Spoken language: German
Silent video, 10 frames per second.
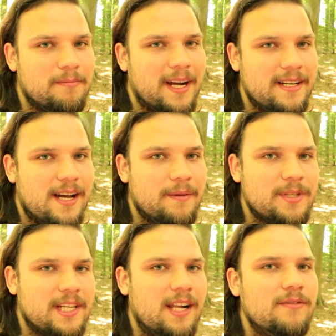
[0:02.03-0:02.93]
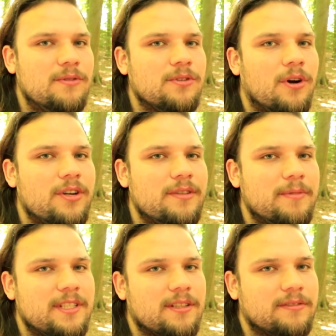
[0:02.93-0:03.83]
Mein Name ist Alvo und heute
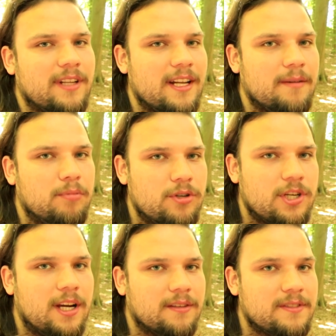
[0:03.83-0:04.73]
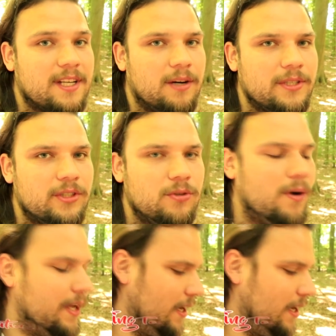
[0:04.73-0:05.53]
bin ich auf kleiner Bushcraft Scouting Tour.